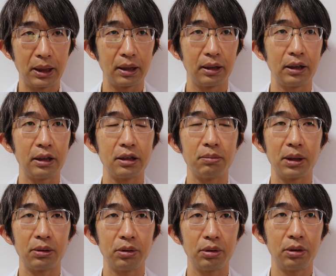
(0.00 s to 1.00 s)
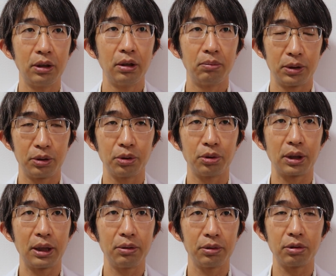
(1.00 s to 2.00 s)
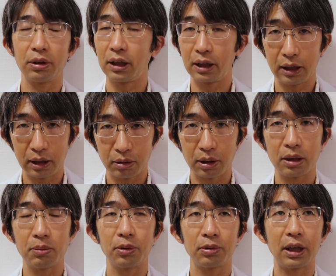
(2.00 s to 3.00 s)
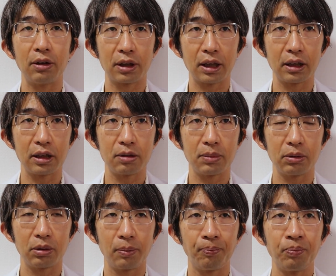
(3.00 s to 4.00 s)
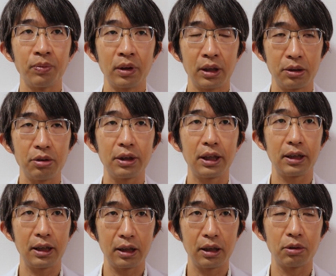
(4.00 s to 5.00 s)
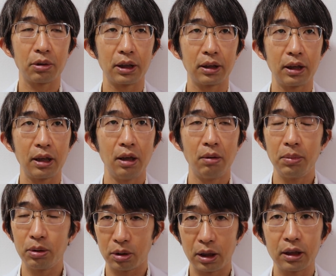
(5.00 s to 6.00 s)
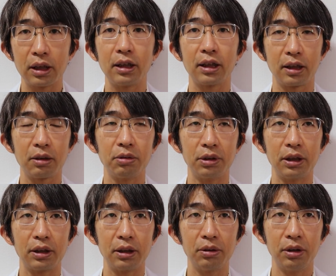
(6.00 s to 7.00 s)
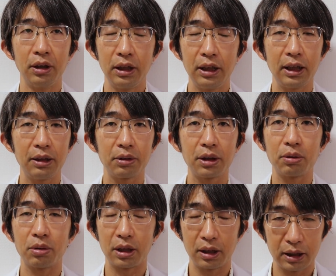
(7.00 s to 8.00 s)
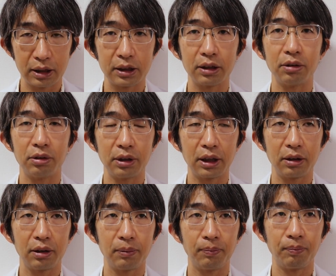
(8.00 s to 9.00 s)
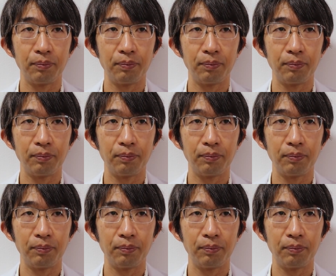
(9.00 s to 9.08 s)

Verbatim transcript: ま出てしまうと、まあ、腸とかの腸内細菌とかにも負担をかけてしまう。腸内細菌とかって目と関係なさそうですけど、意外と結構関係してくるんですよ。